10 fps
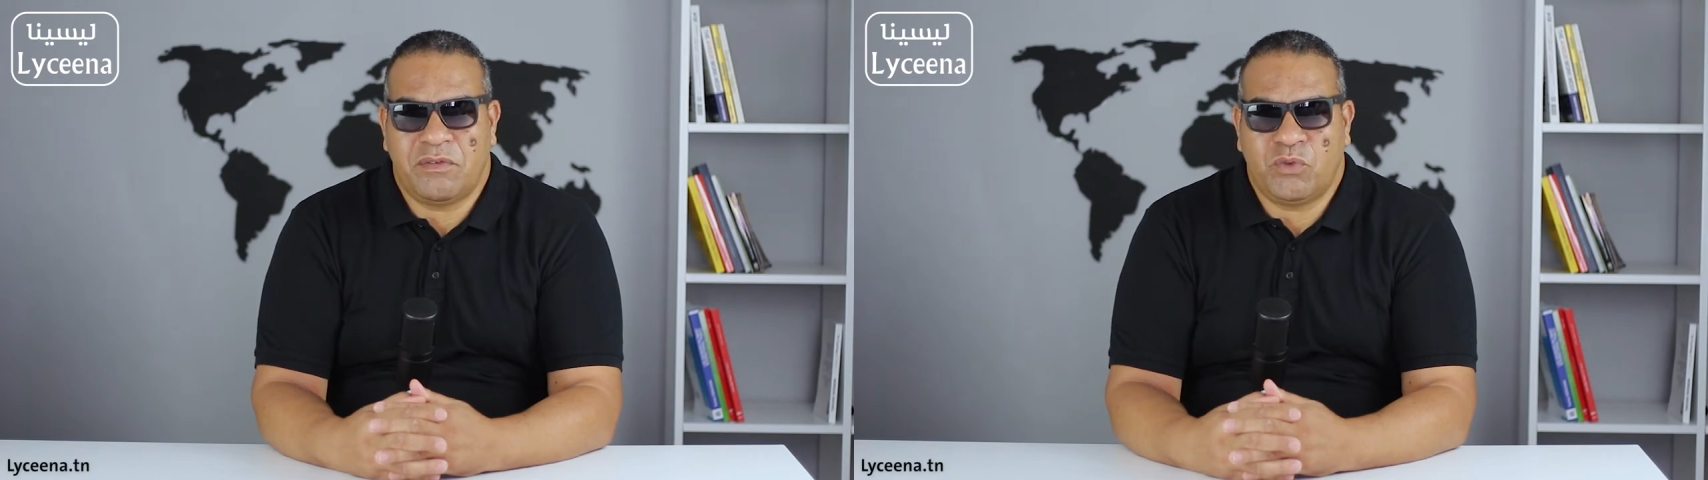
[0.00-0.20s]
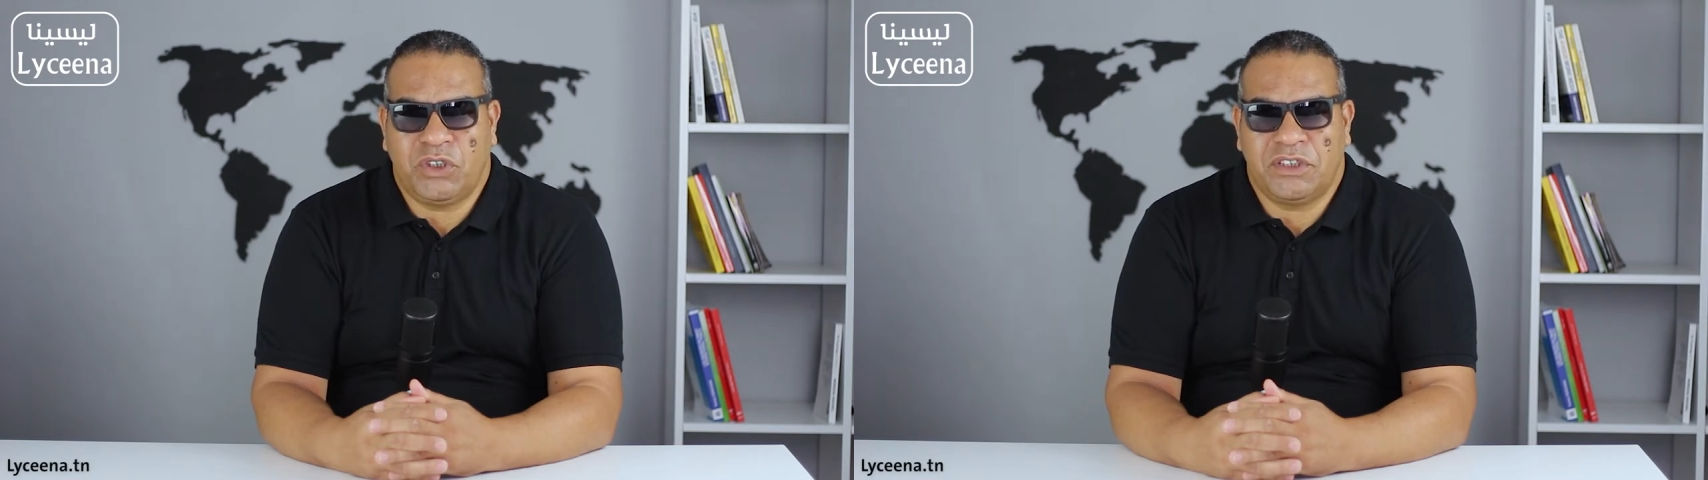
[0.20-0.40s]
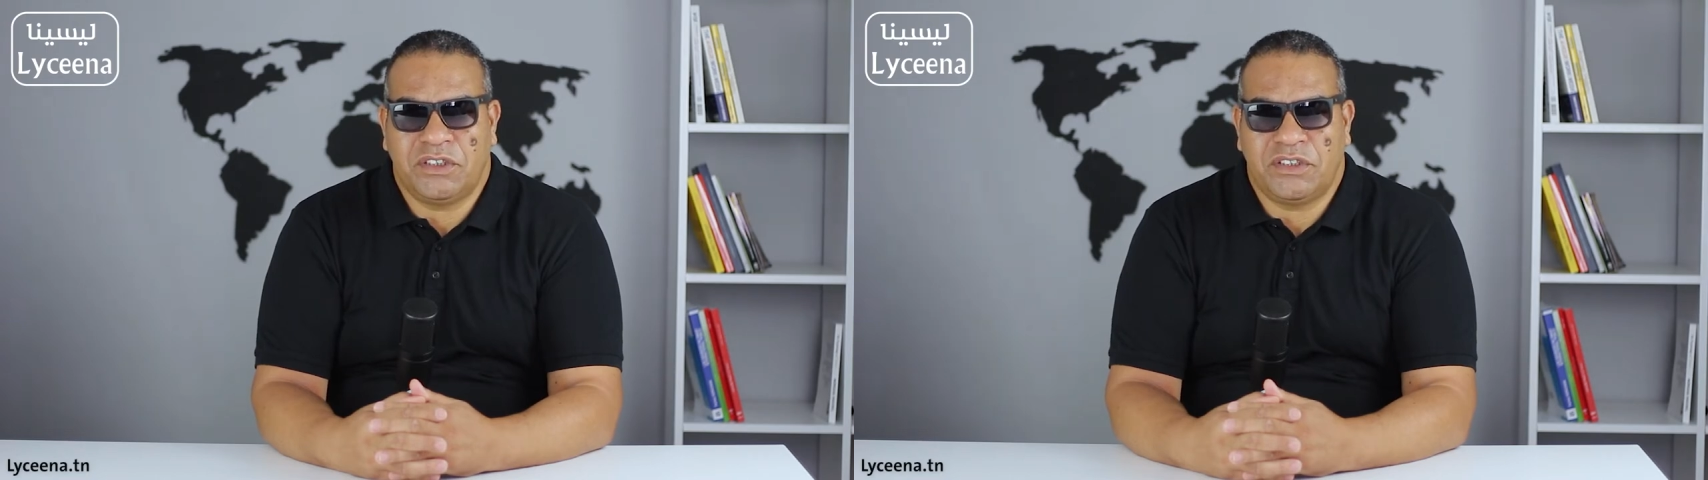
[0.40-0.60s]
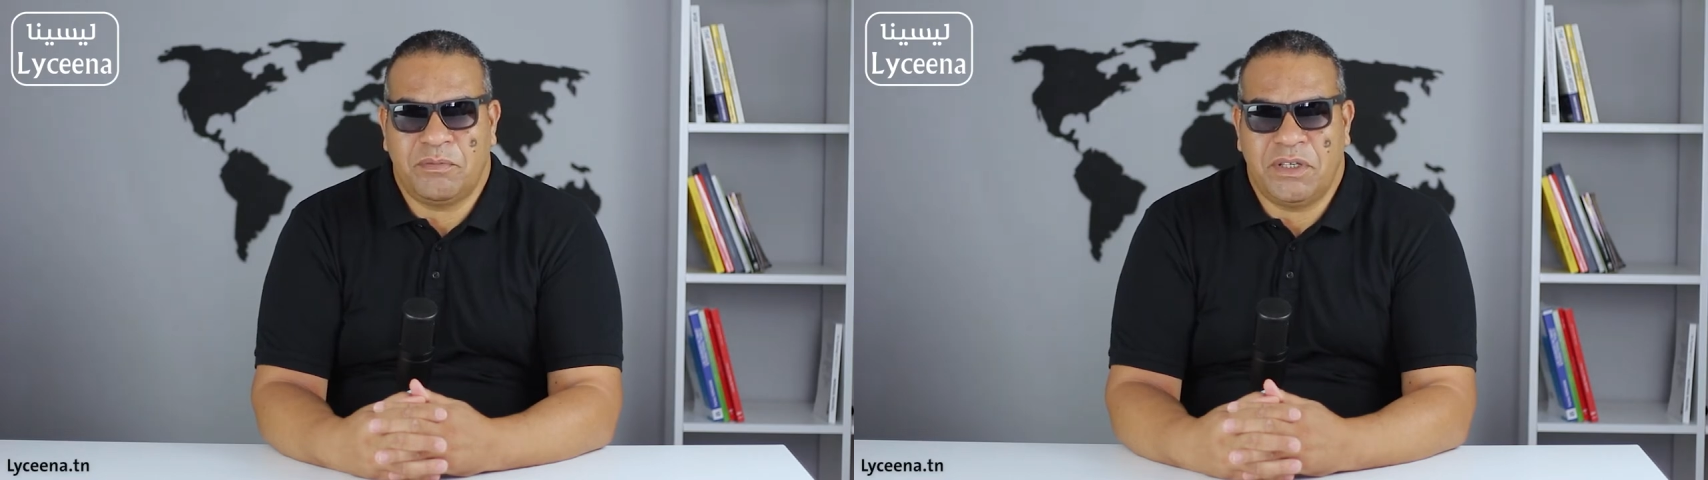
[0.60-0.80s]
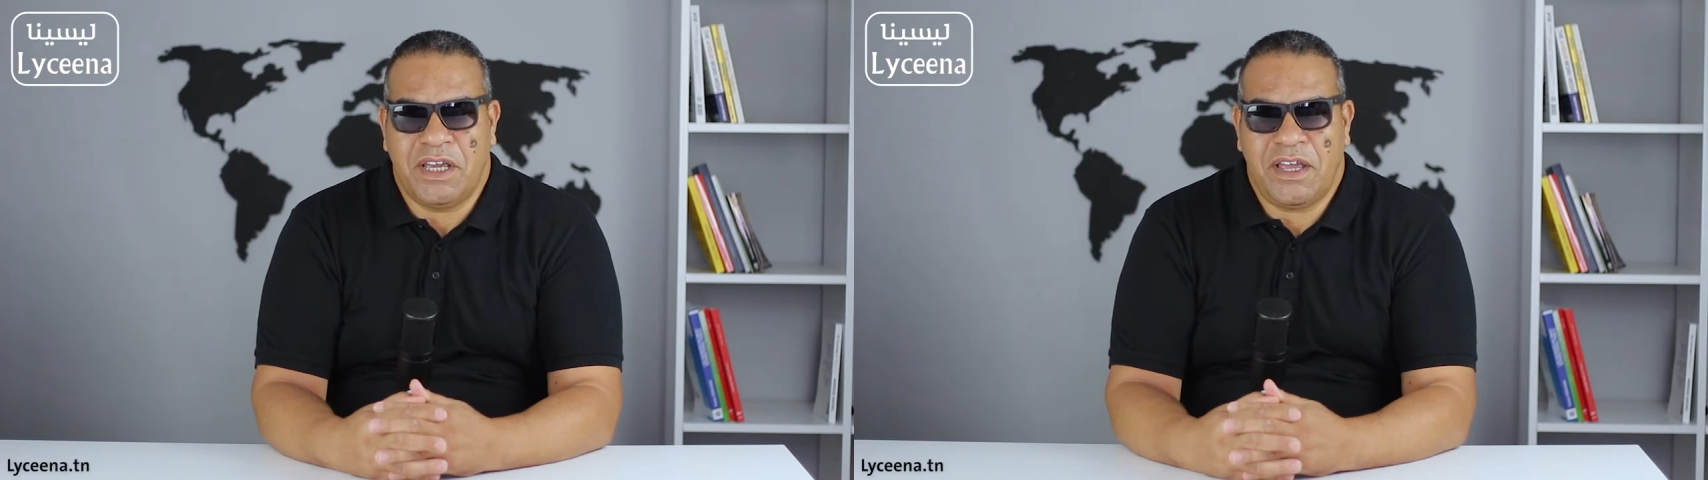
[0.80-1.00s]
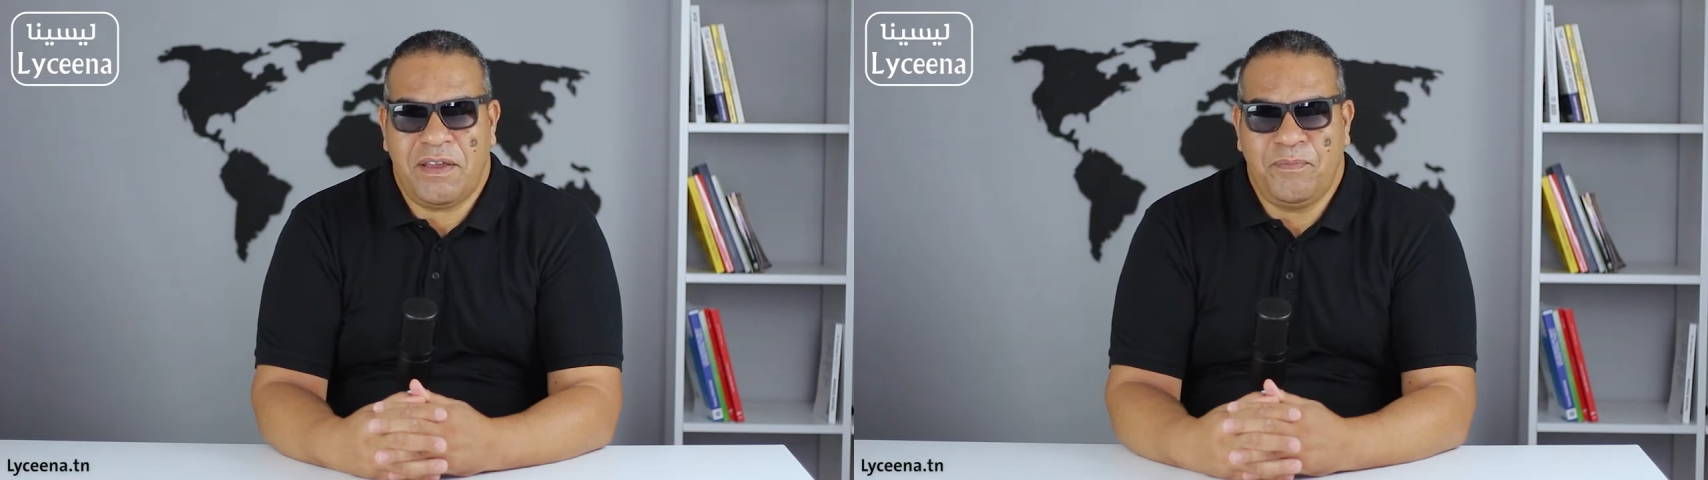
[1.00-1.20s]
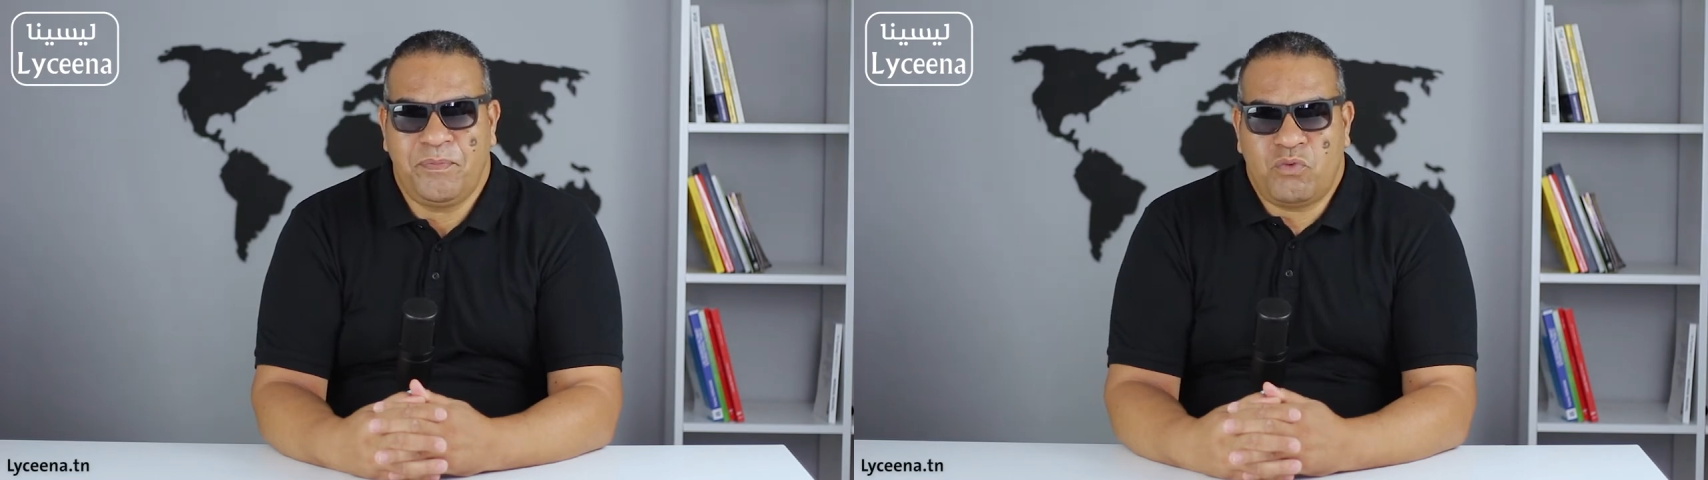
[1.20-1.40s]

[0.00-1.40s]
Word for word: المحيطة بها